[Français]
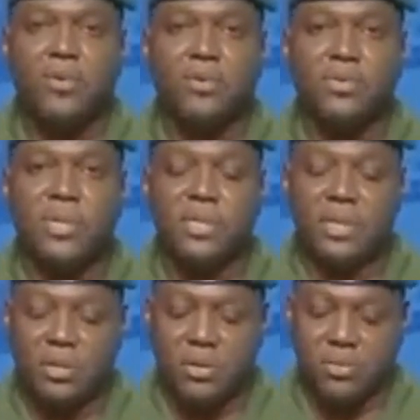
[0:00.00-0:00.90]

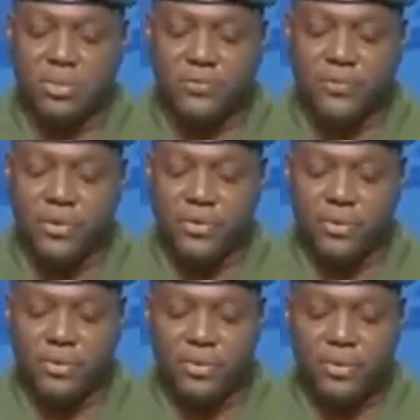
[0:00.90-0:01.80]
consenti d'énormes
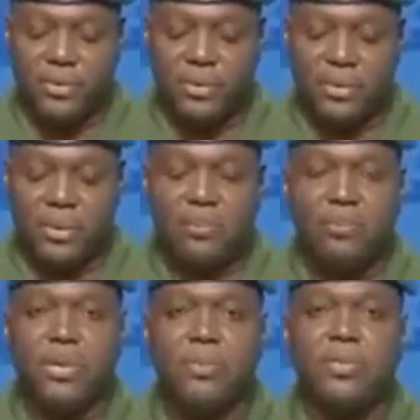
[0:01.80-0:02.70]
efforts,
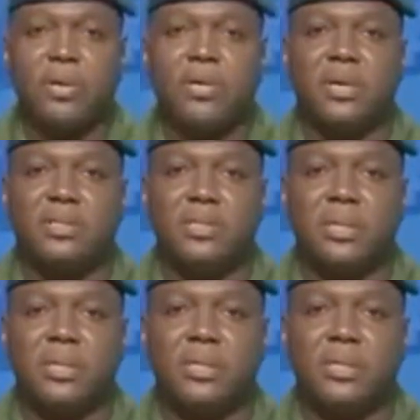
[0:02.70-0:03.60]
permettant
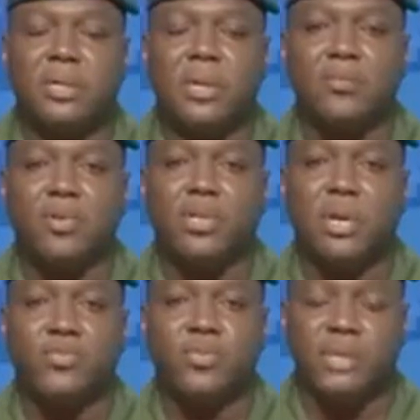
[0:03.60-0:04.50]
ainsi la
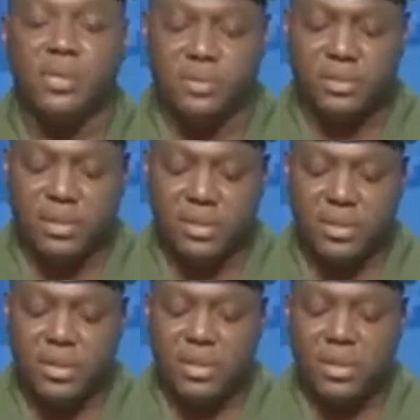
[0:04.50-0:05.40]
montée en puissance
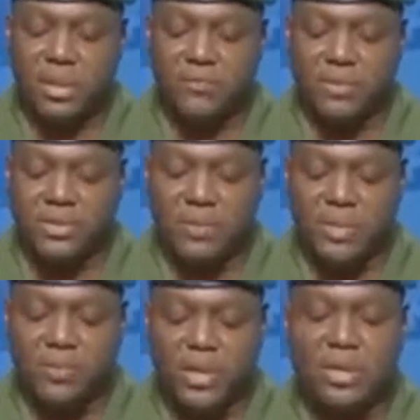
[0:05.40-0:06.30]
des forces
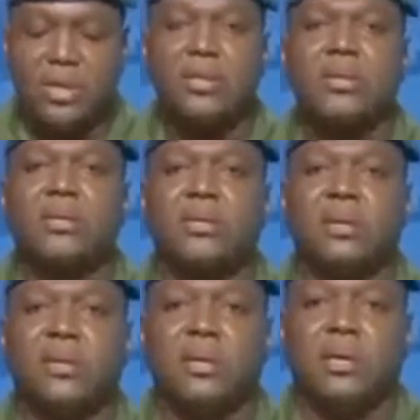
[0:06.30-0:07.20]
armées maliennes
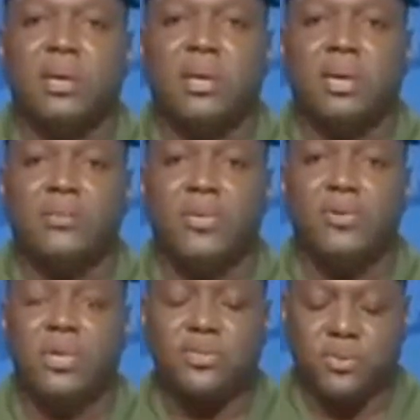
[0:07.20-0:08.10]
et
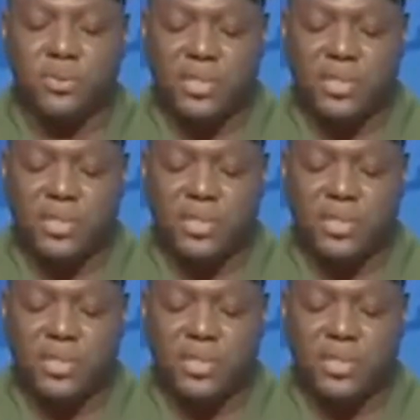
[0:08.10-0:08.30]
l'amélioration